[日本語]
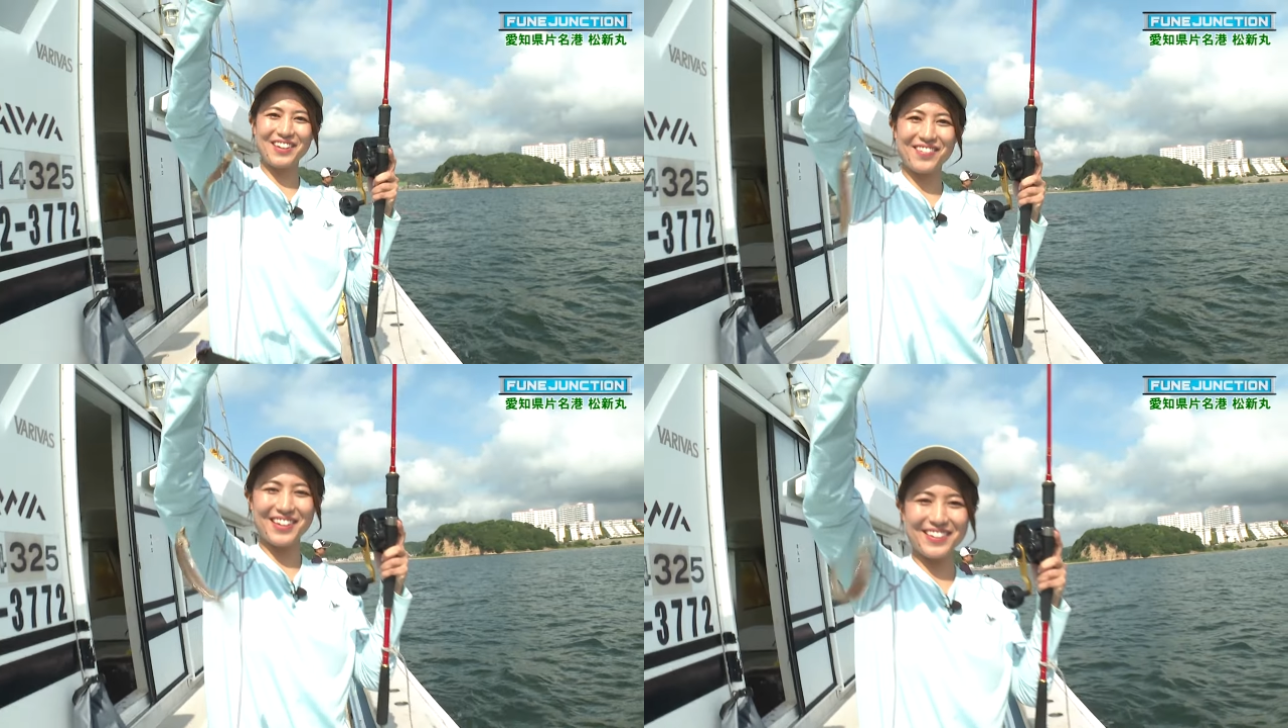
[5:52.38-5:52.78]

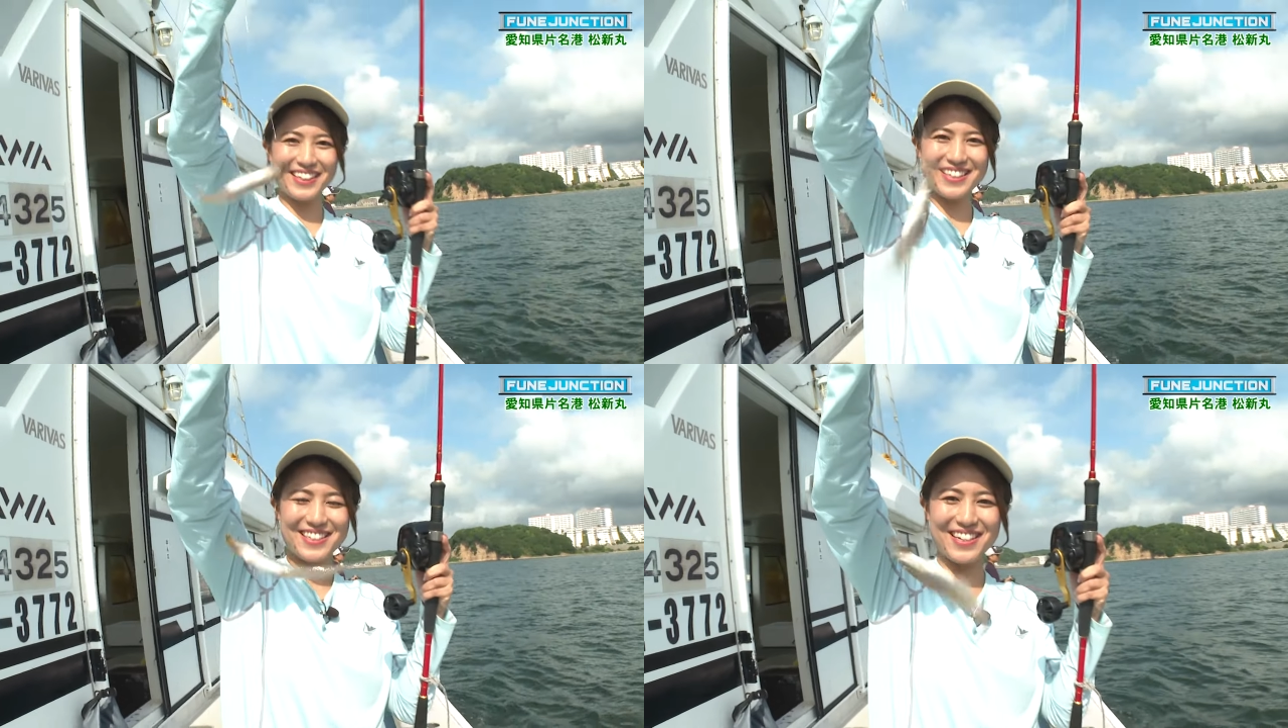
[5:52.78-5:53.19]
きめの
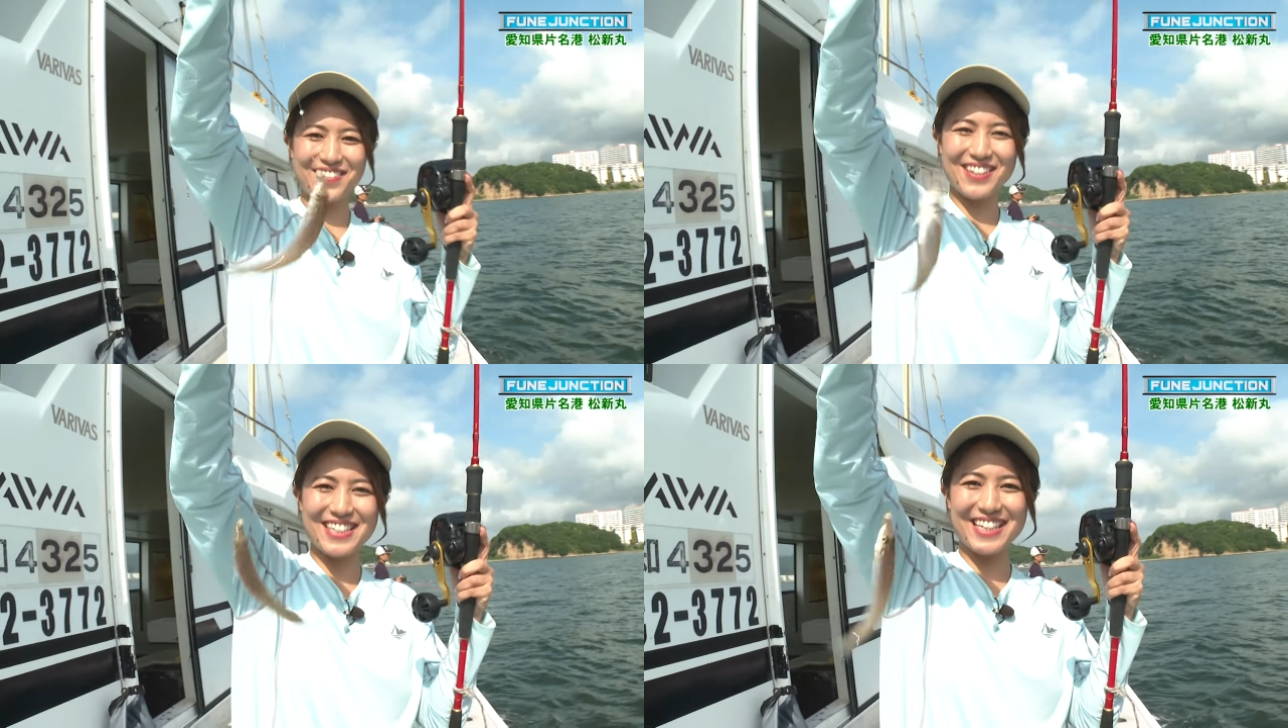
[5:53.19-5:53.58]
キス釣
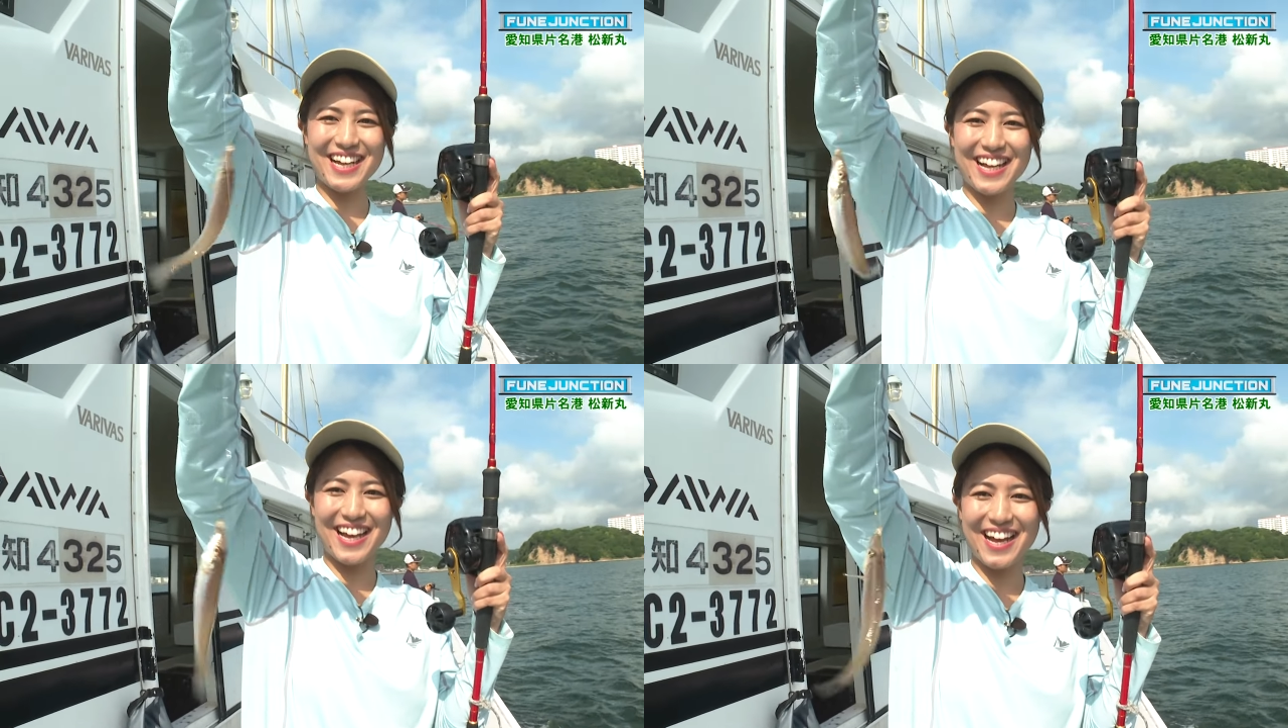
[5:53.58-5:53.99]
れまし
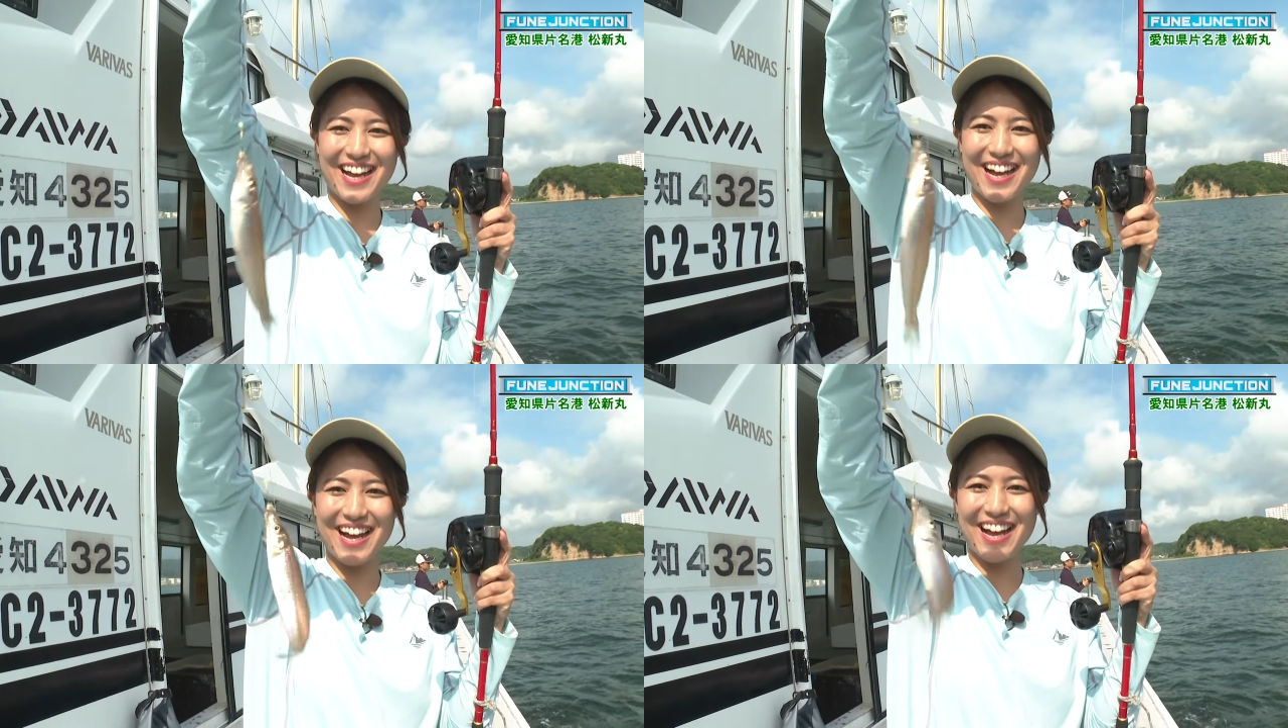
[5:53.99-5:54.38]

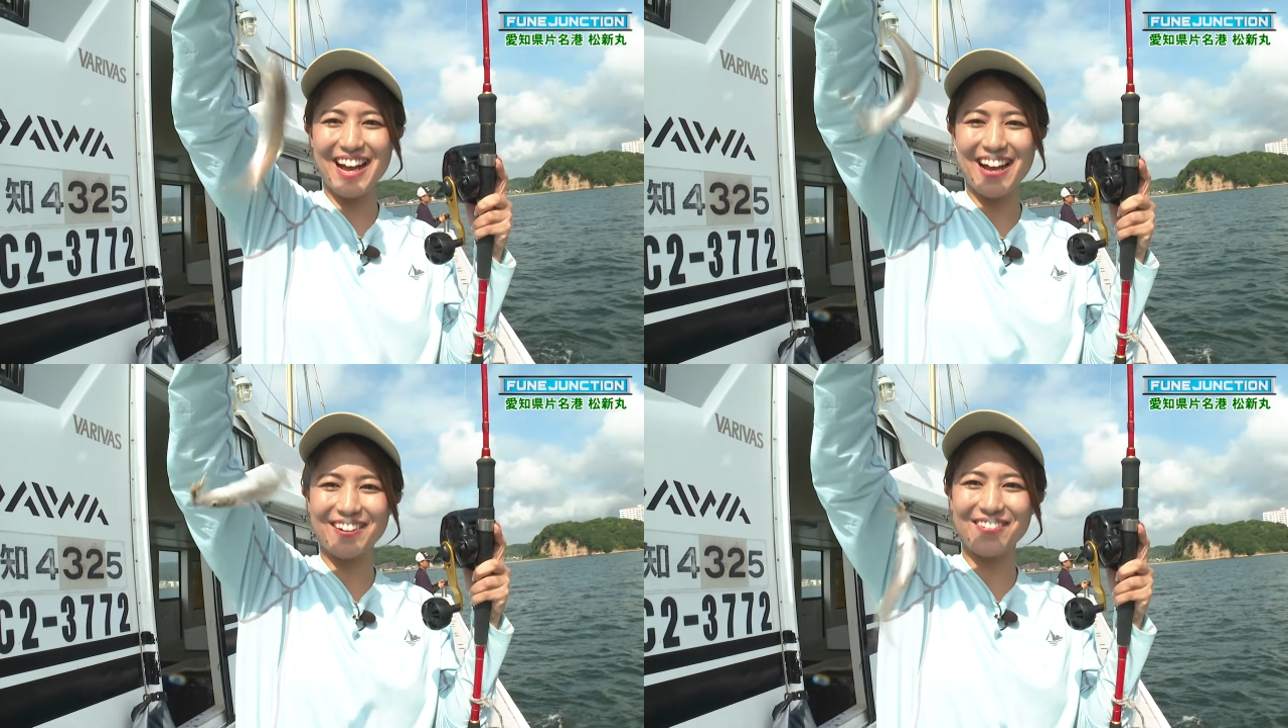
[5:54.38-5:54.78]

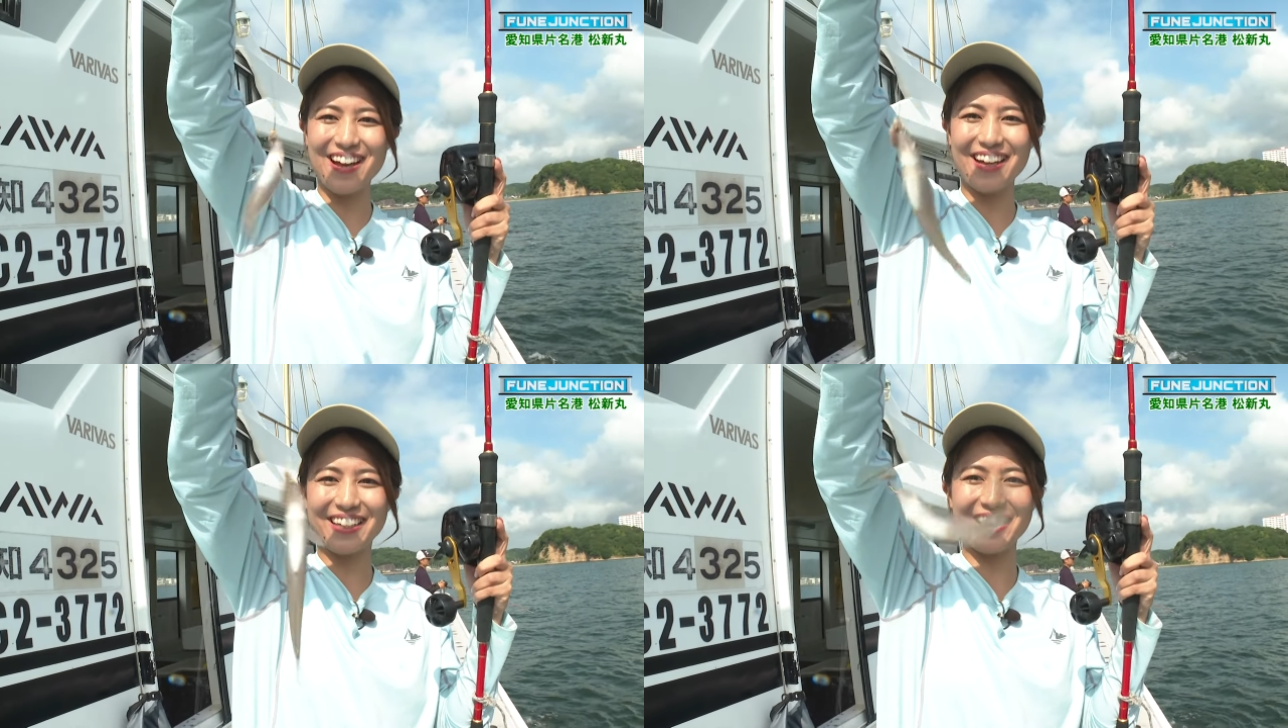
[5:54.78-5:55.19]
たー、
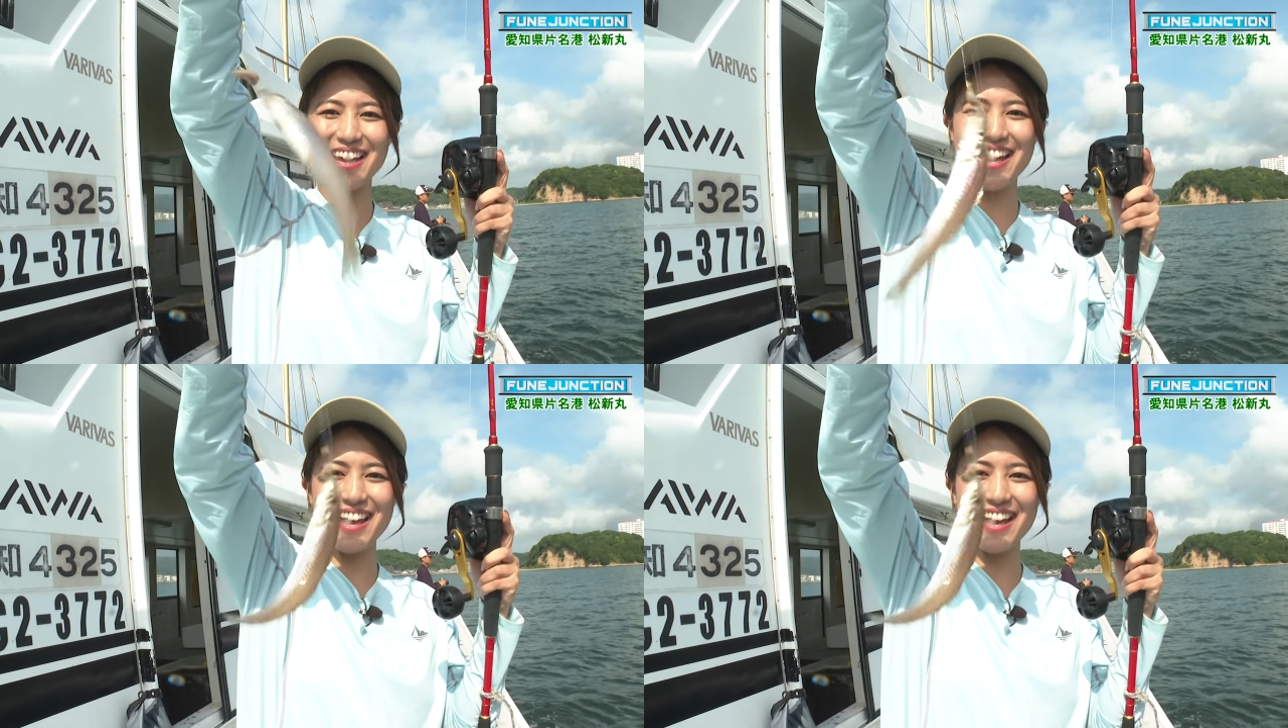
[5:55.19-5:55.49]
わー、きれ